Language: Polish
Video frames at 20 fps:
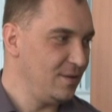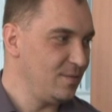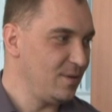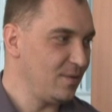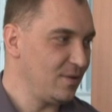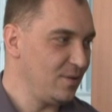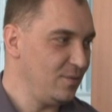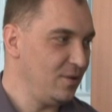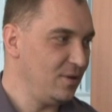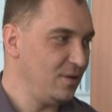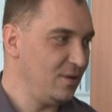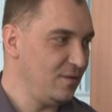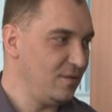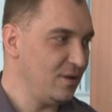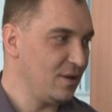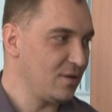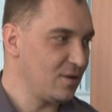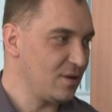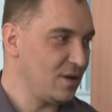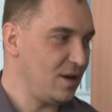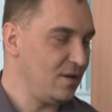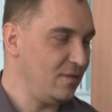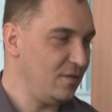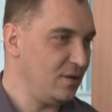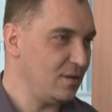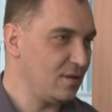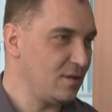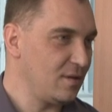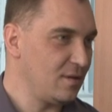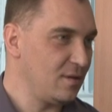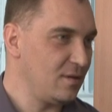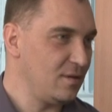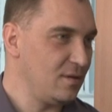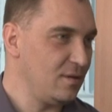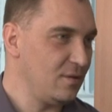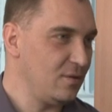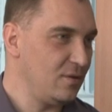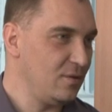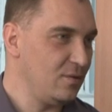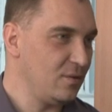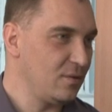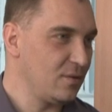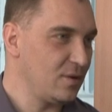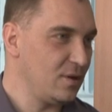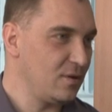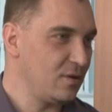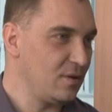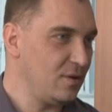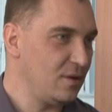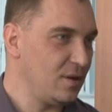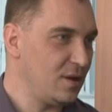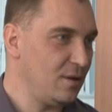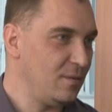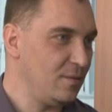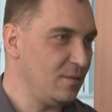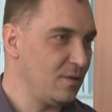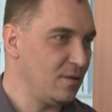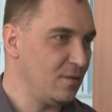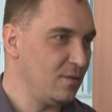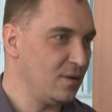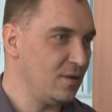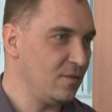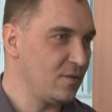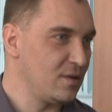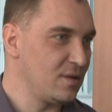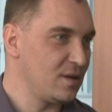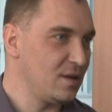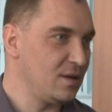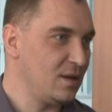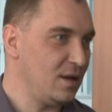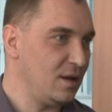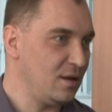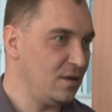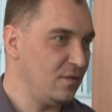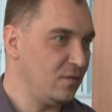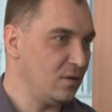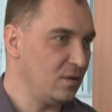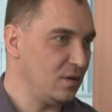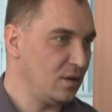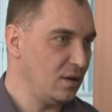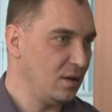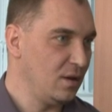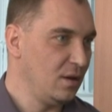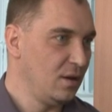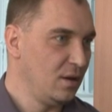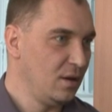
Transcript: zdjęć mam zrobionych w Warszawie. No siłą rzeczy tam są te wszystkie teatry, w których